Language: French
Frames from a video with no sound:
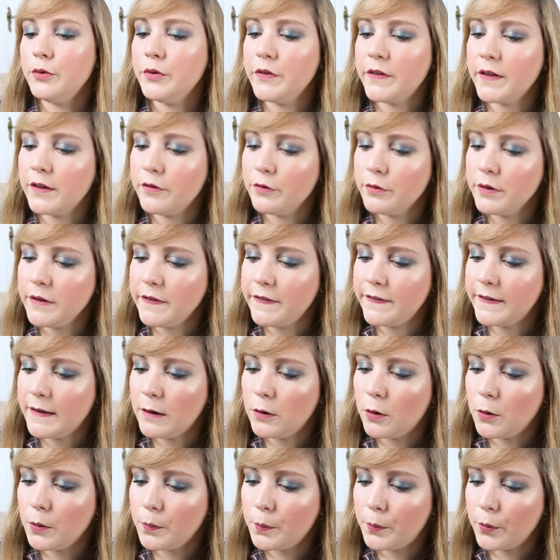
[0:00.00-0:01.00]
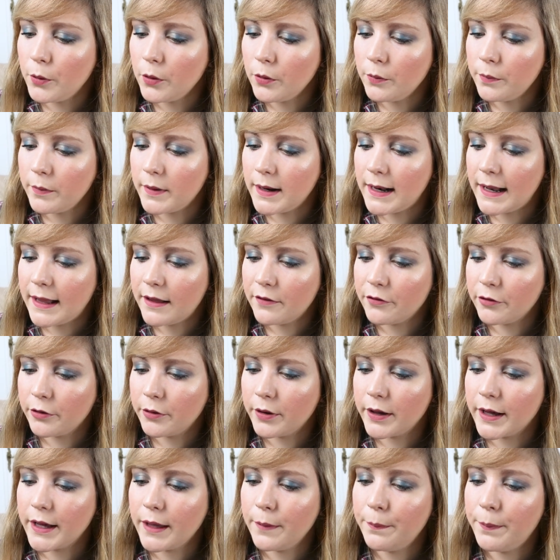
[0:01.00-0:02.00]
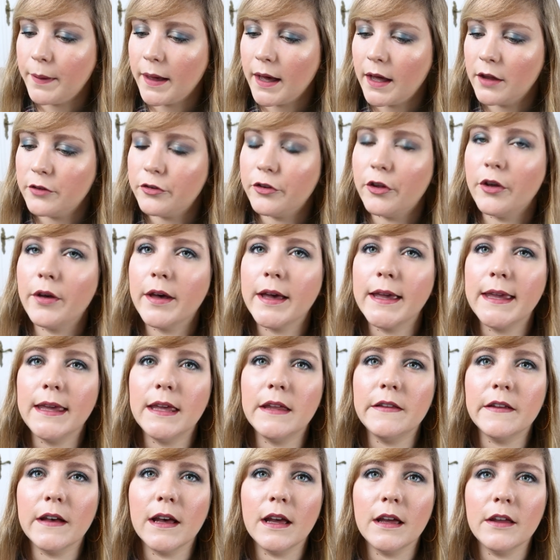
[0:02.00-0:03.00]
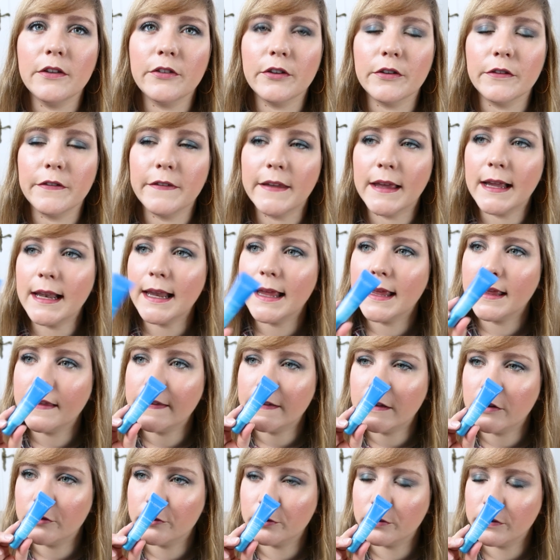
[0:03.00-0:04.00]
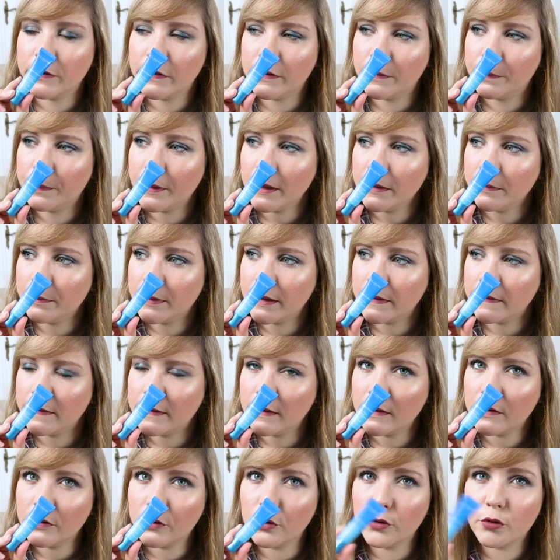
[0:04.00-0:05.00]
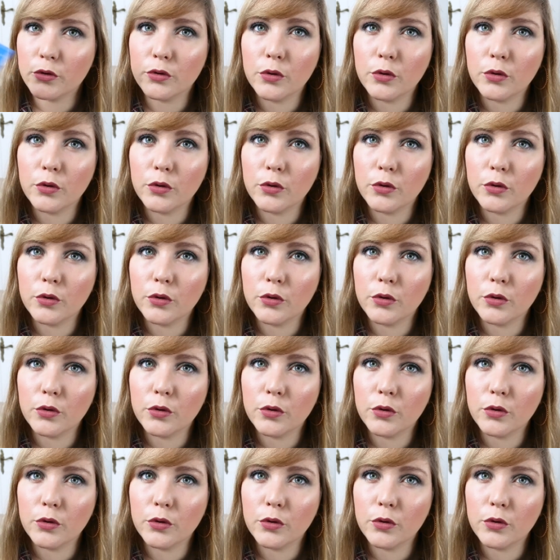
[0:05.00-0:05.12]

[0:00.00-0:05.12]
nous avons ici le baume lèvres réparateur Hydra Essentiel et si je ne dis pas de bêtises,